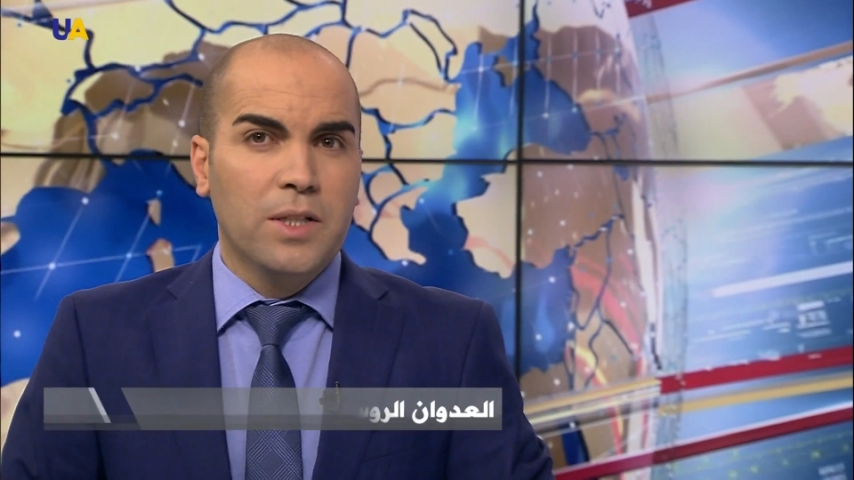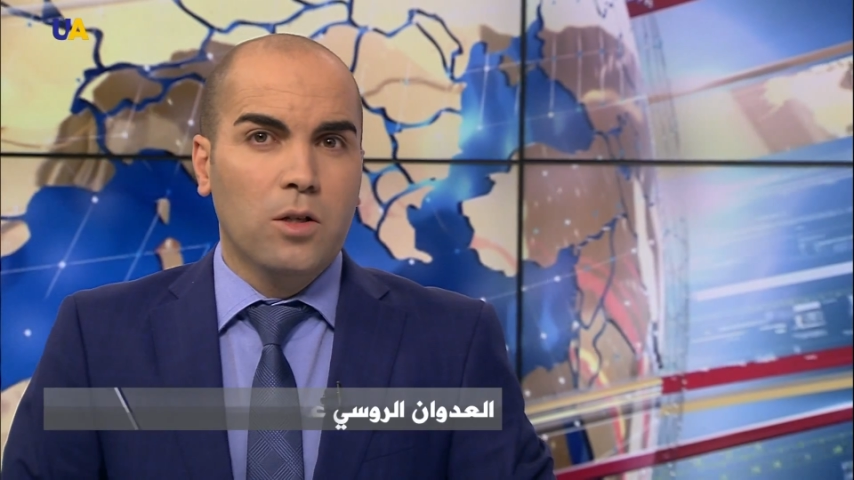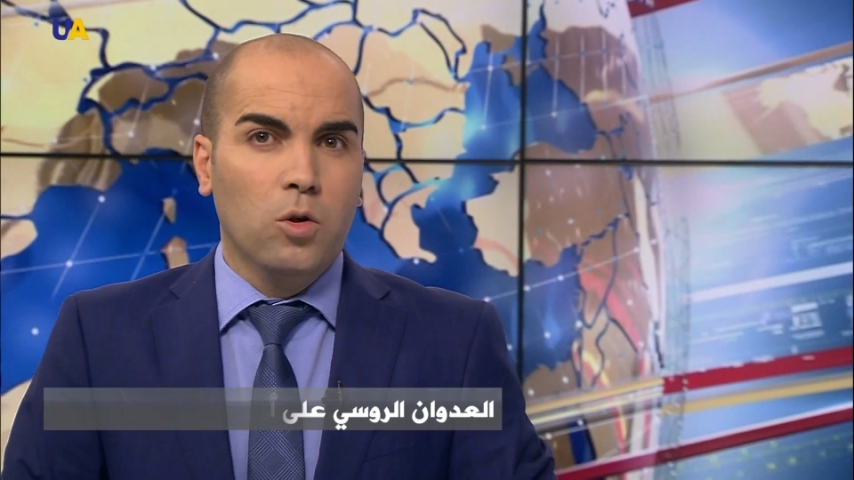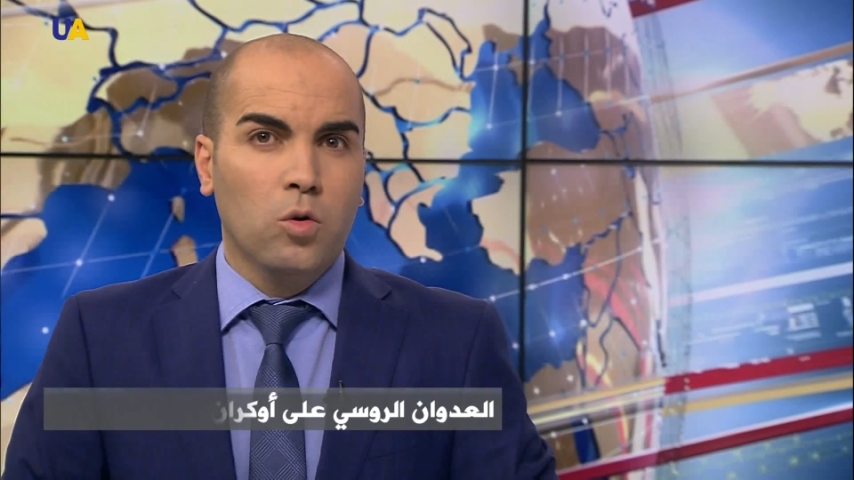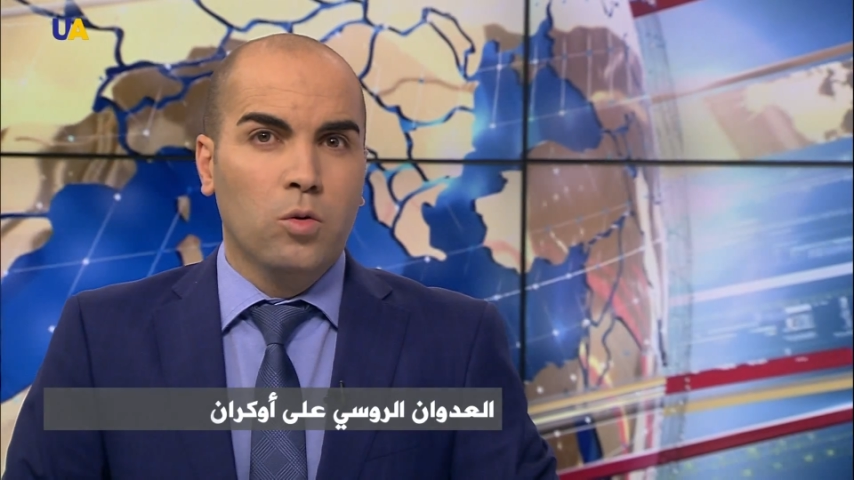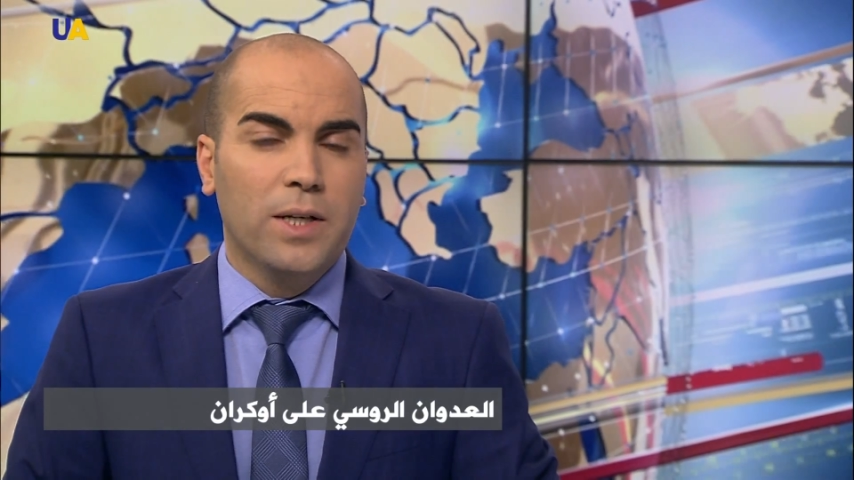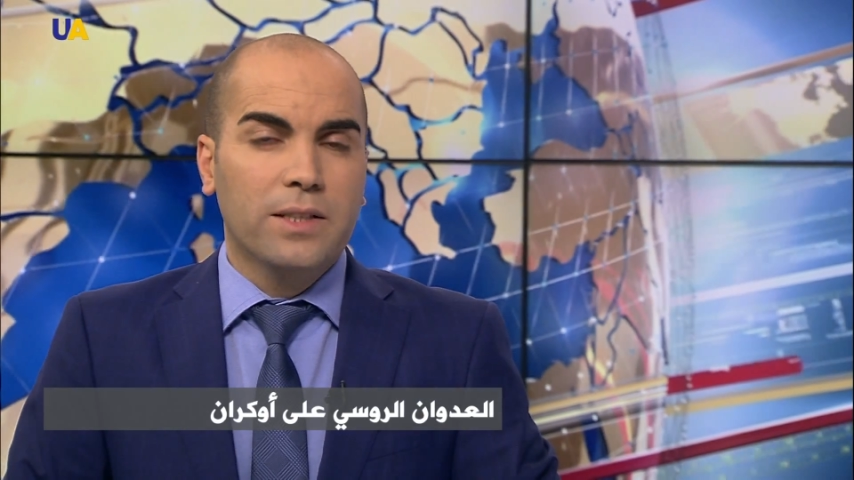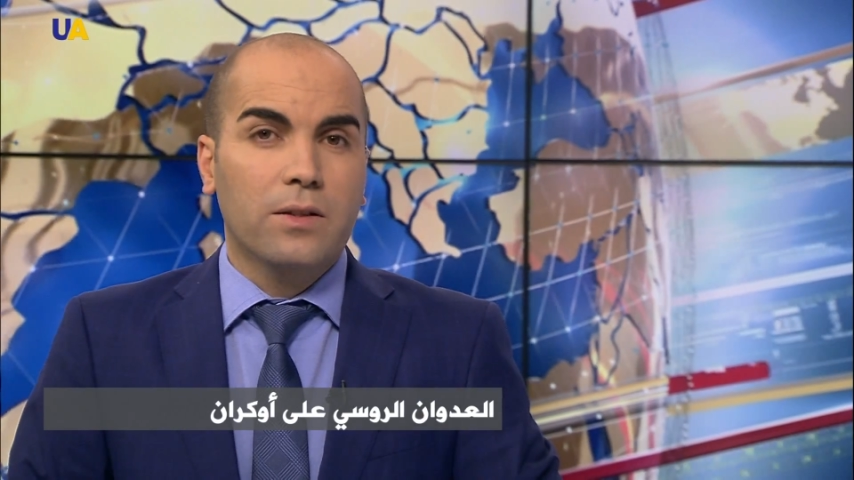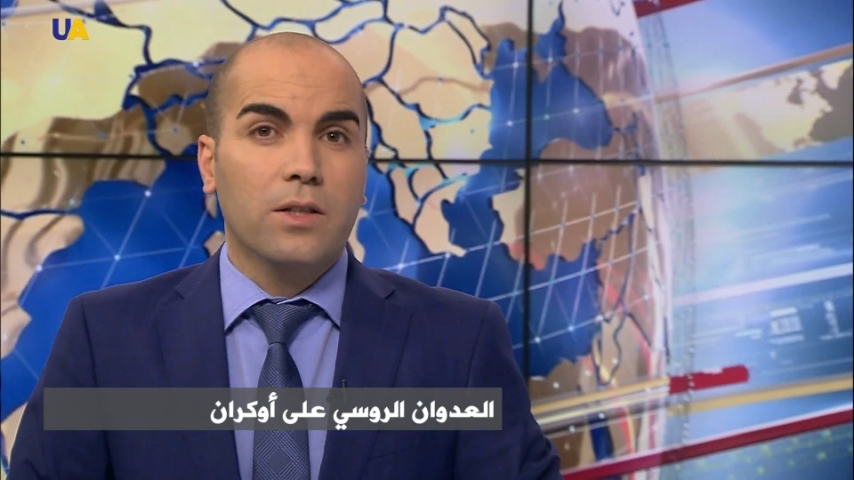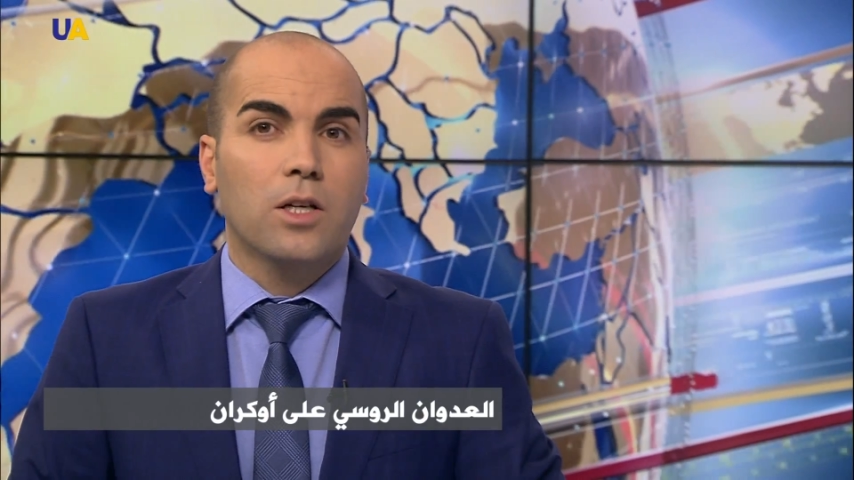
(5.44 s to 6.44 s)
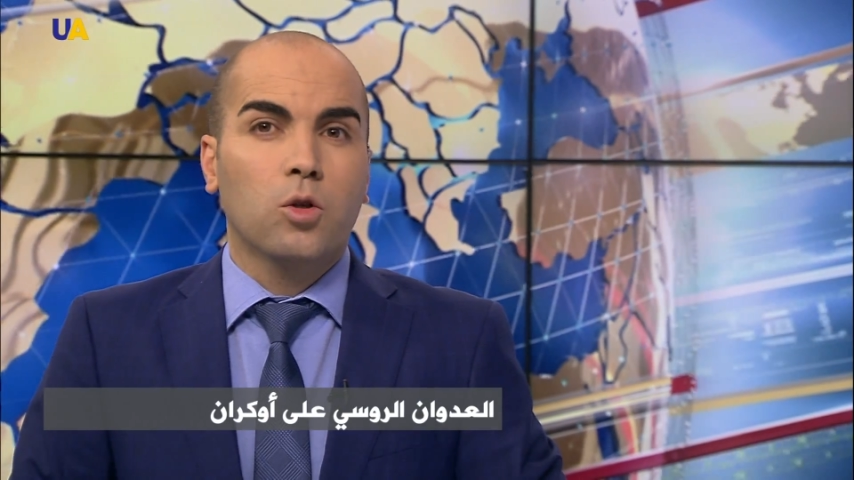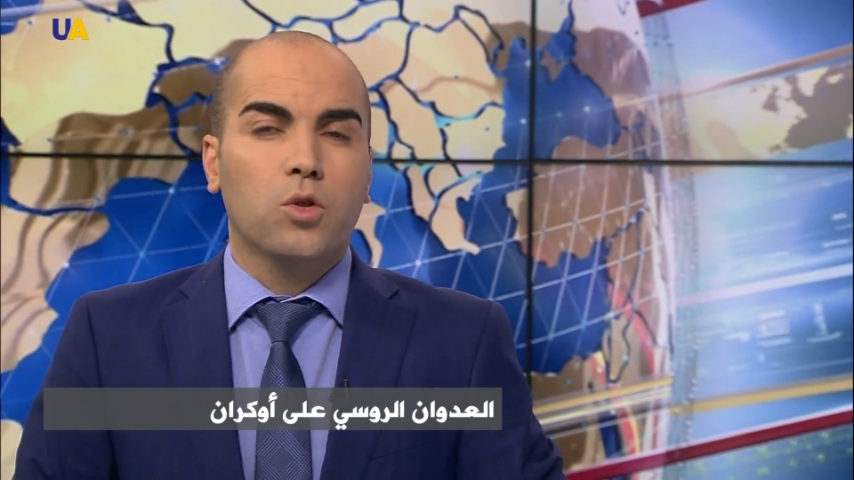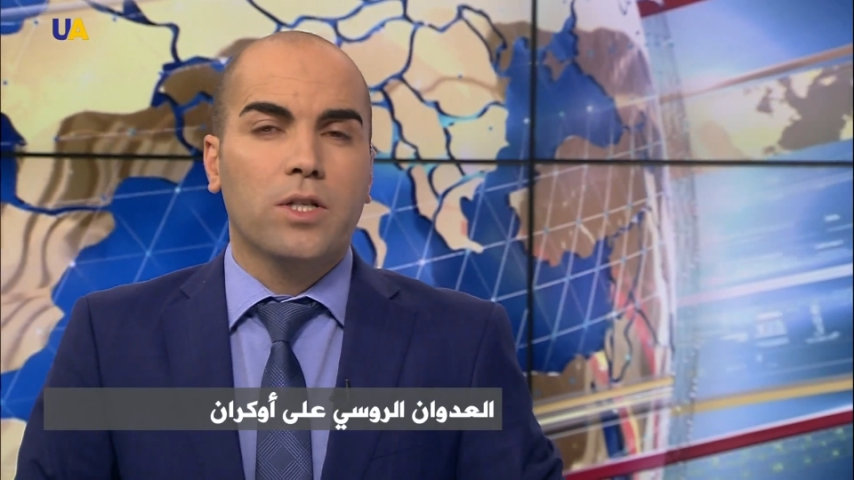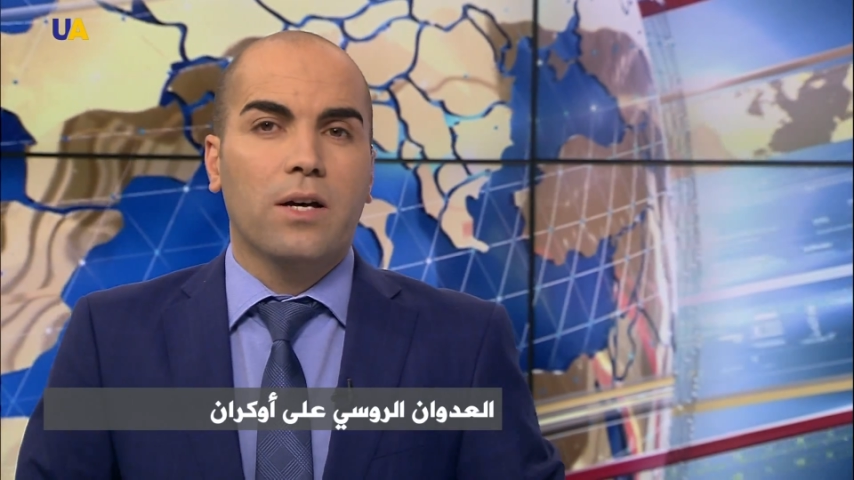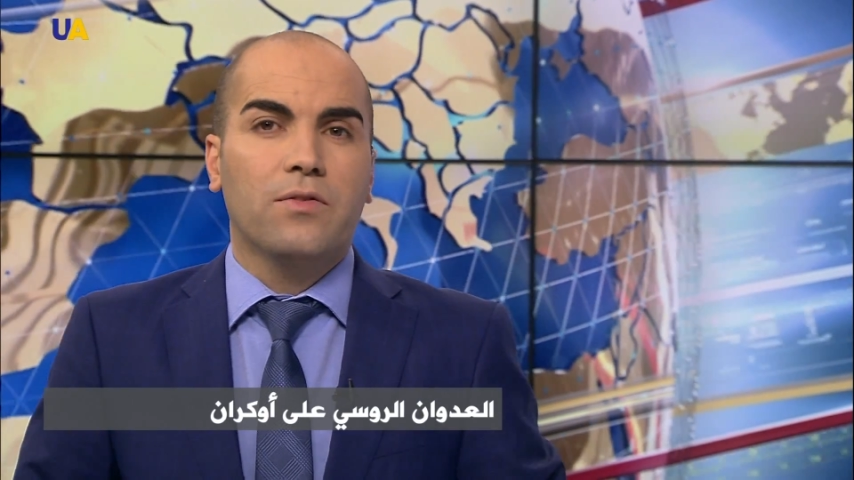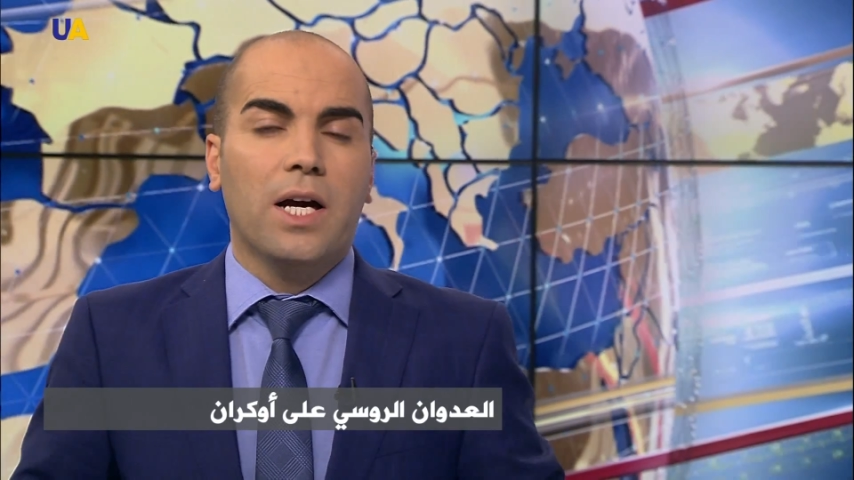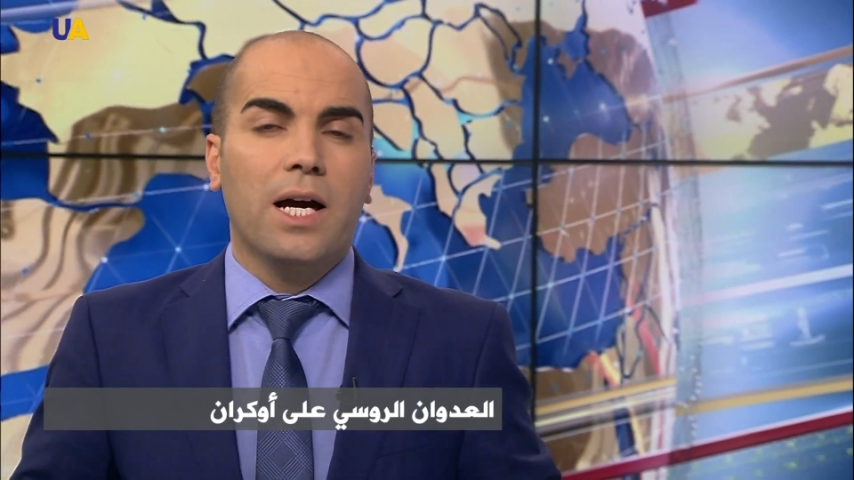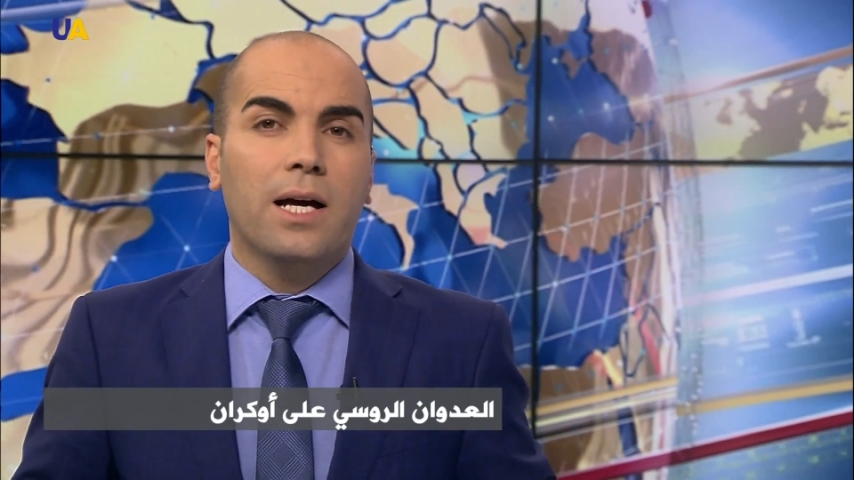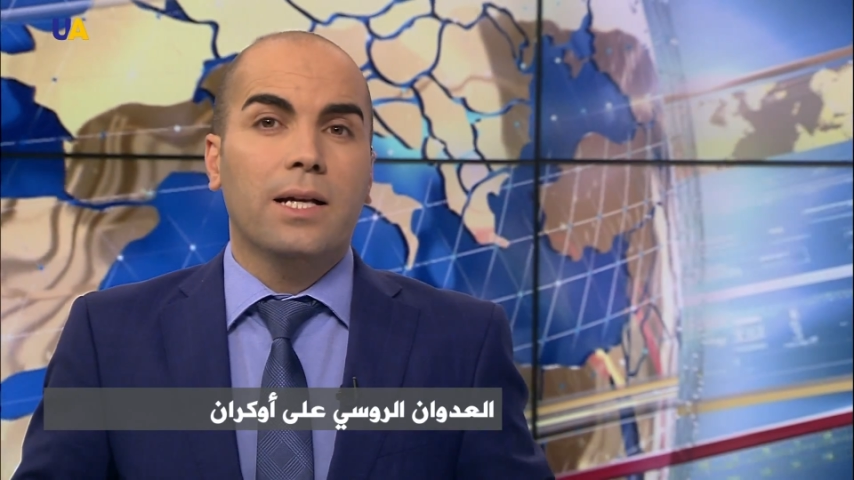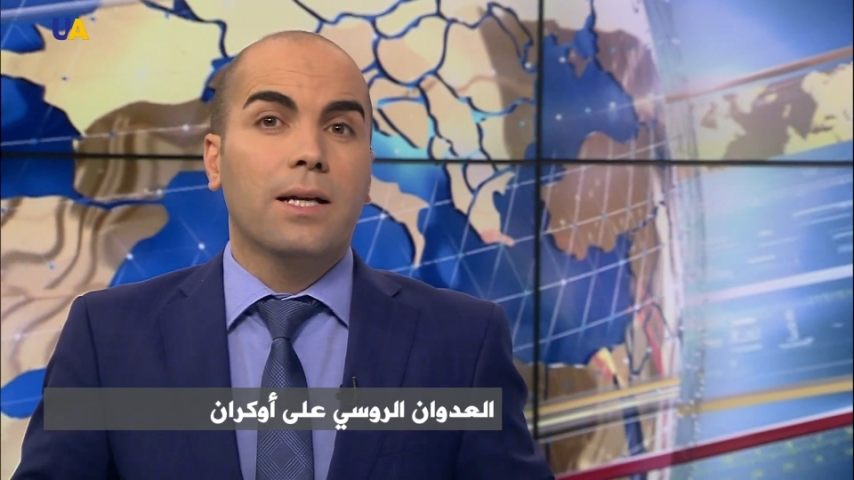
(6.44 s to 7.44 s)
من العقوبات ضد روسيا في
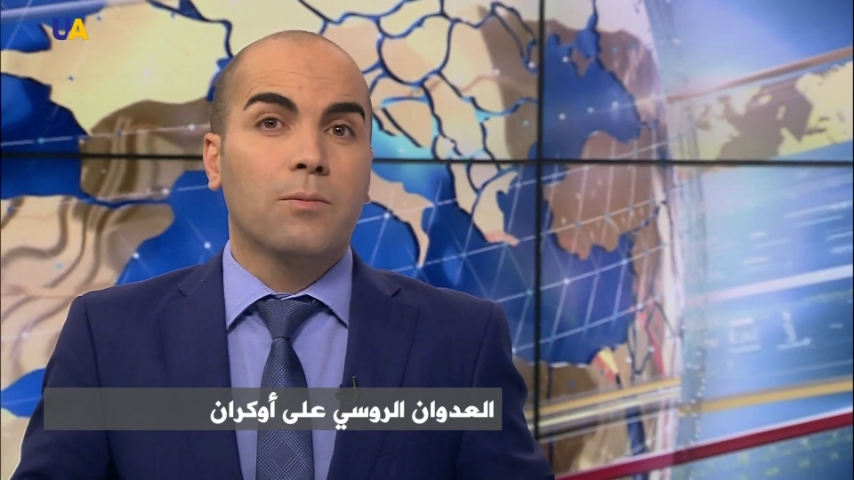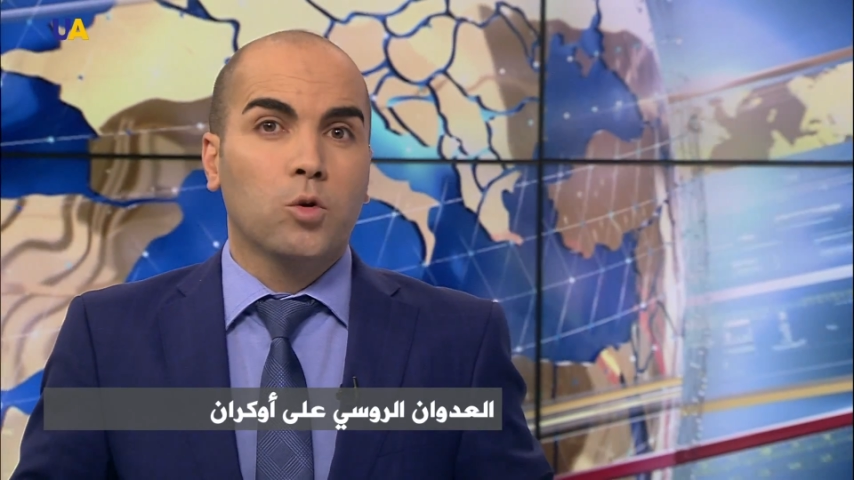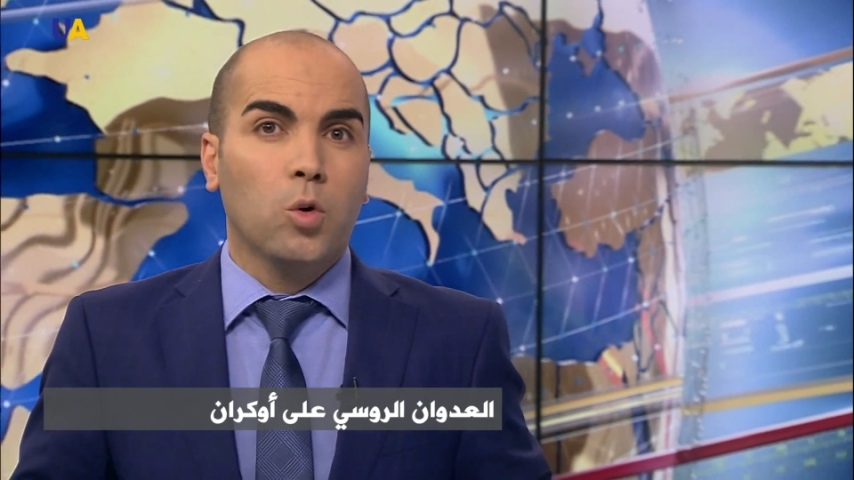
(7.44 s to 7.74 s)
حال لم